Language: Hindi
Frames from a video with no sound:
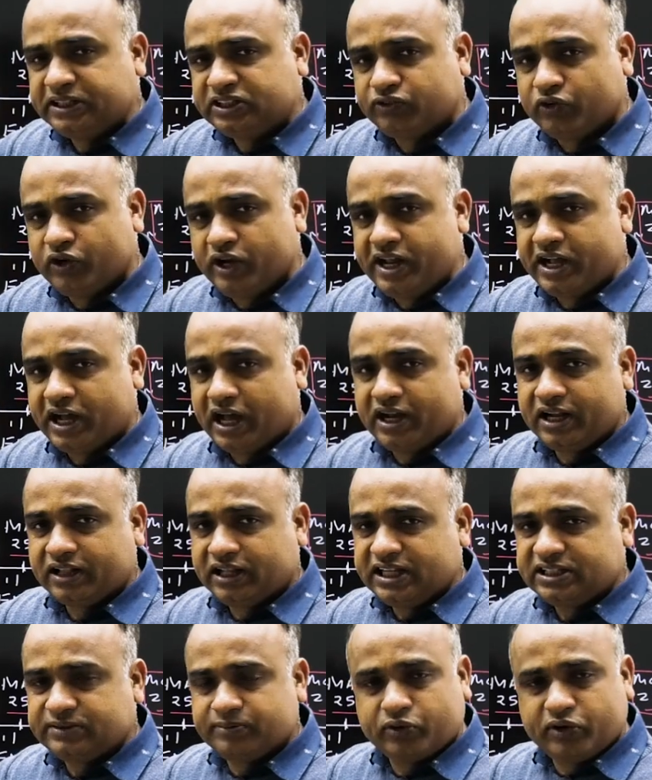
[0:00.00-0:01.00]
पीसफुली निकाल
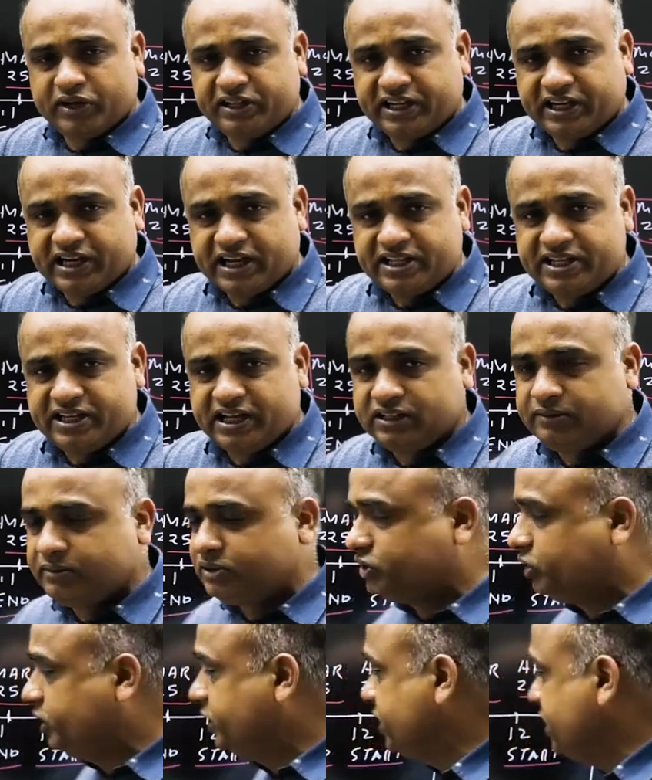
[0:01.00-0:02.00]
लेता है इसमें कोई दिक्कत नहीं आती
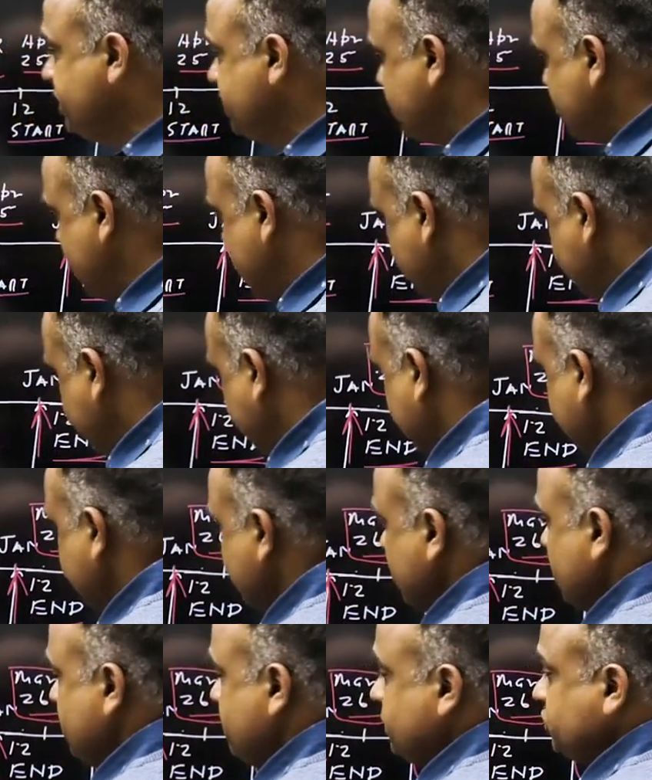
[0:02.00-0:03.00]
बच्चे लेकिन यहाँ पर
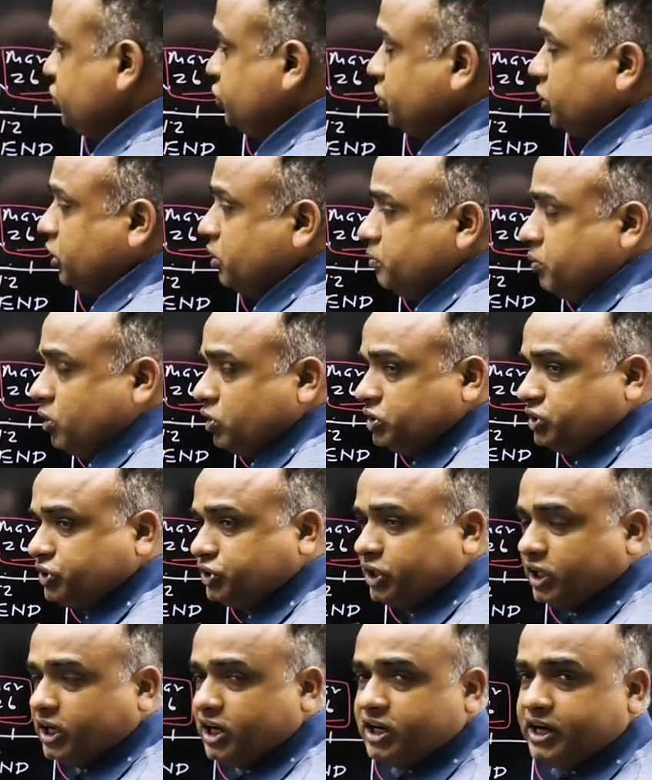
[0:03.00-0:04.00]
बच्चे को बहुत
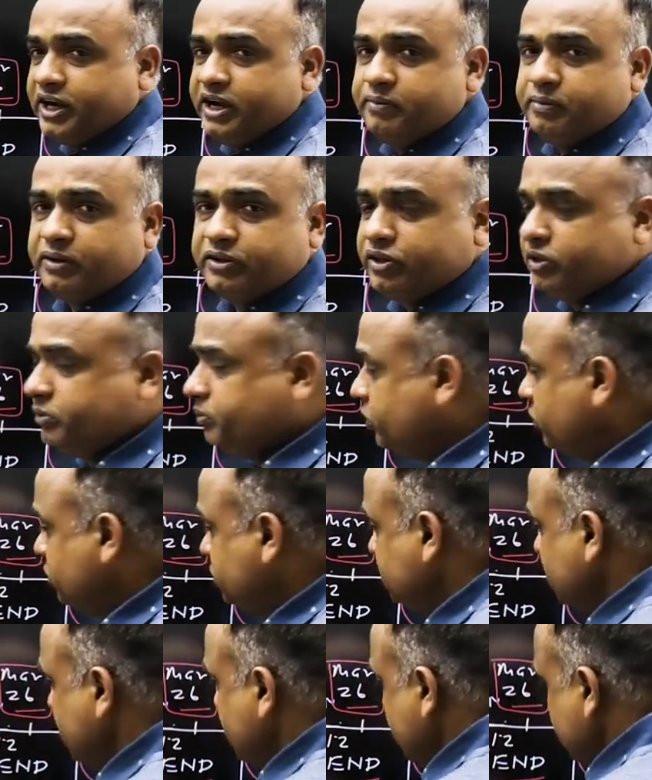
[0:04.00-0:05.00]
स्ट्रगल करनी पड़ती है
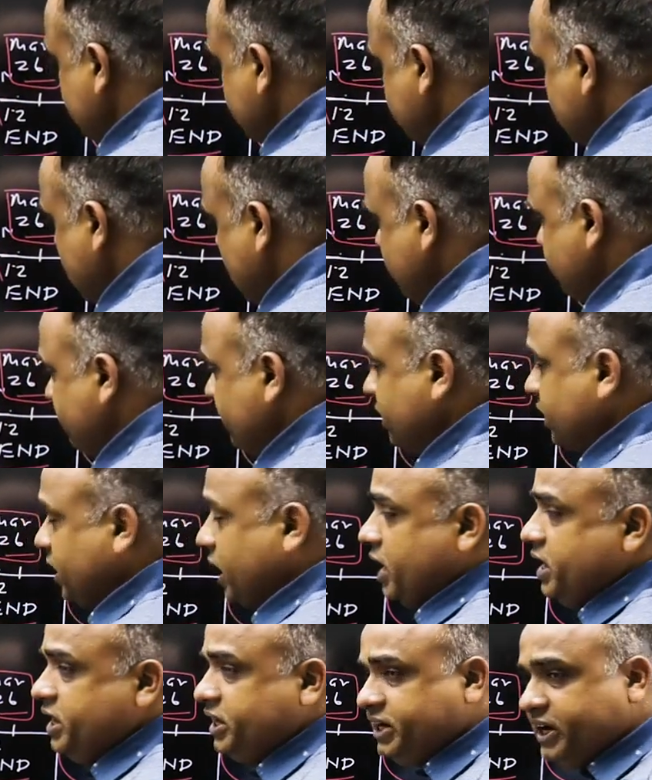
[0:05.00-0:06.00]
बिकॉज यहाँ पर
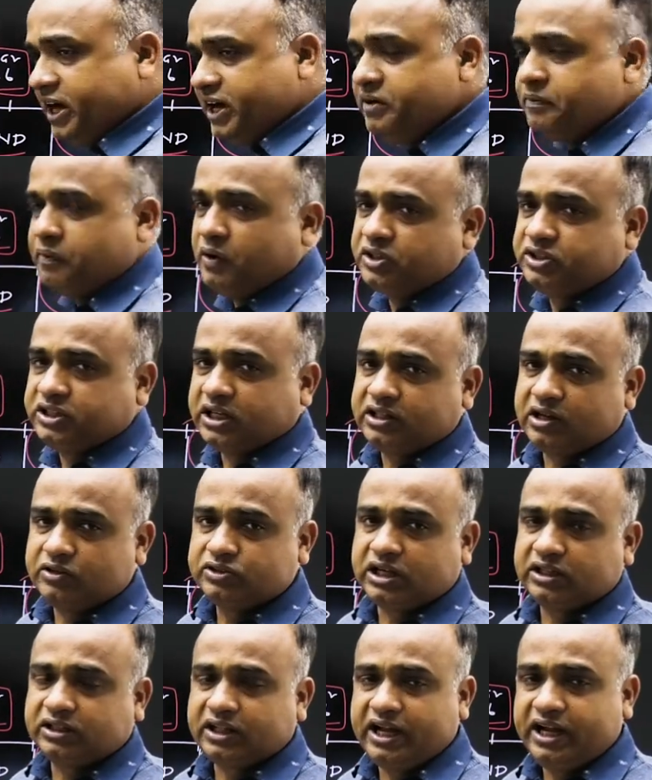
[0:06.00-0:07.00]
कंटेंट बहुत ज़्यादा
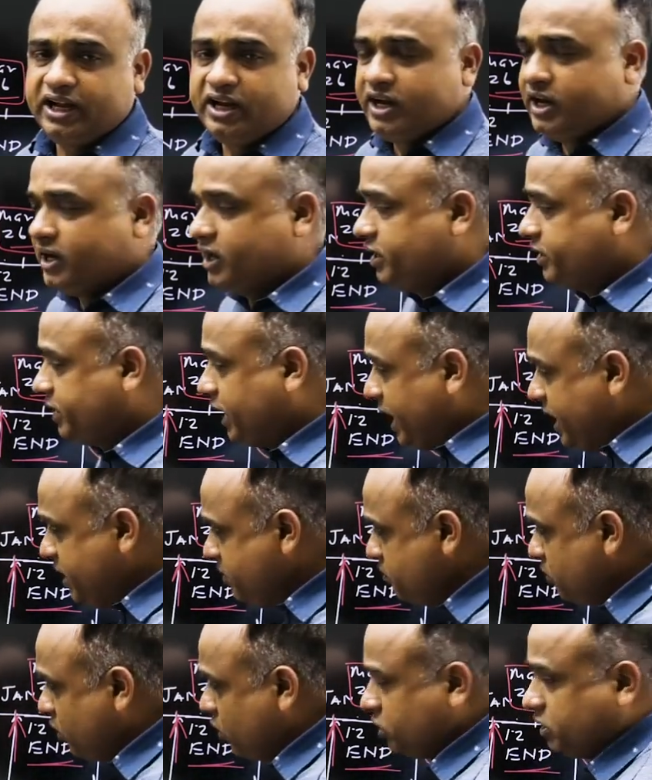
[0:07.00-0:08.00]
हो जाता है
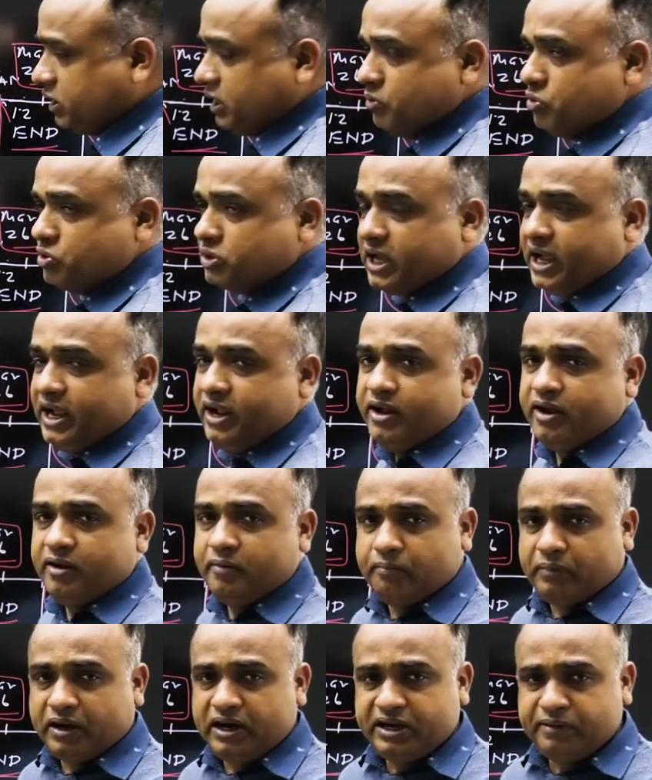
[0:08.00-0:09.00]
टाइम बहुत कम होता है
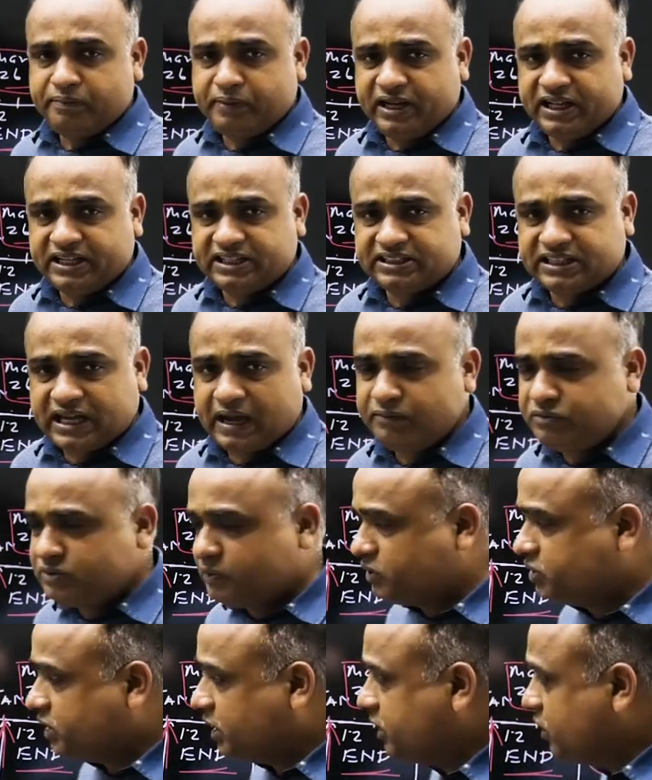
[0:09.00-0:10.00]
मल्टीपल
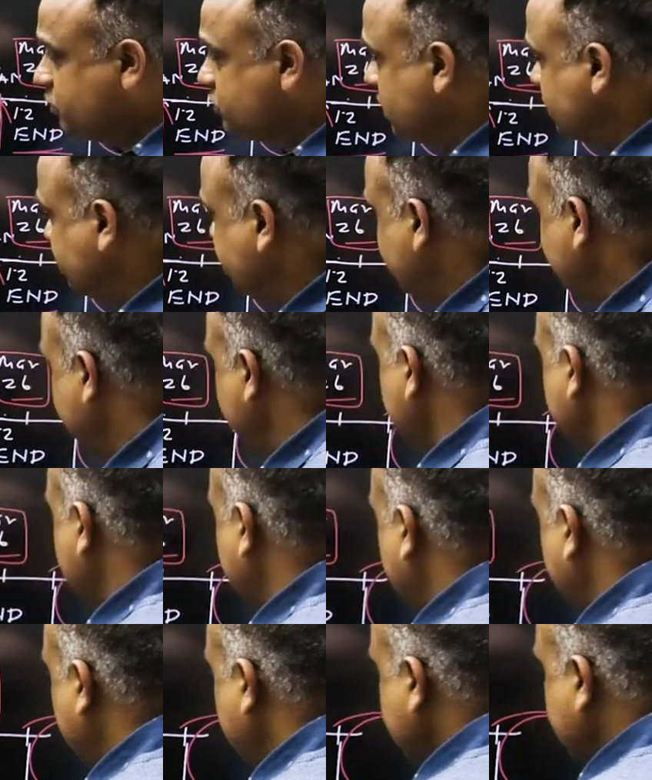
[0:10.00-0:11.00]
एग्जाम्स बहुत ज़्यादा हो जाते हैं
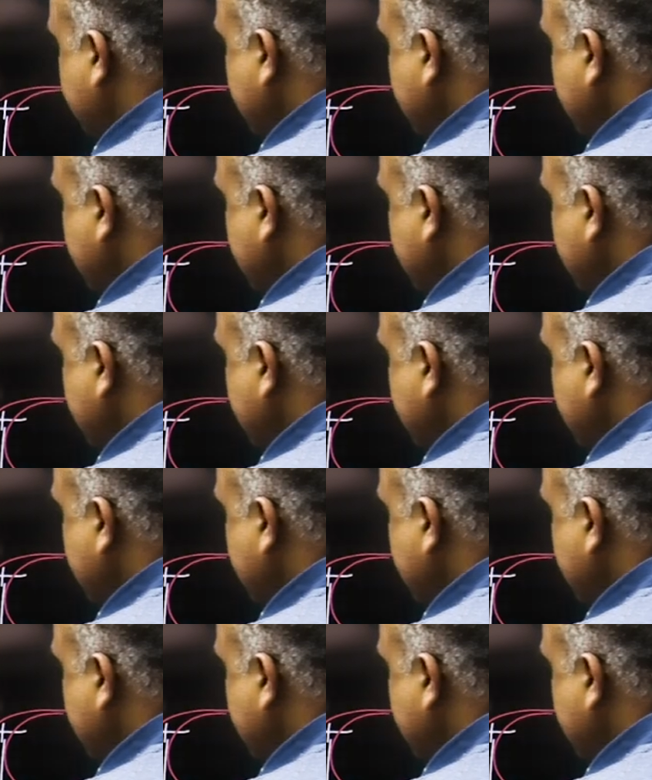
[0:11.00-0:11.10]
और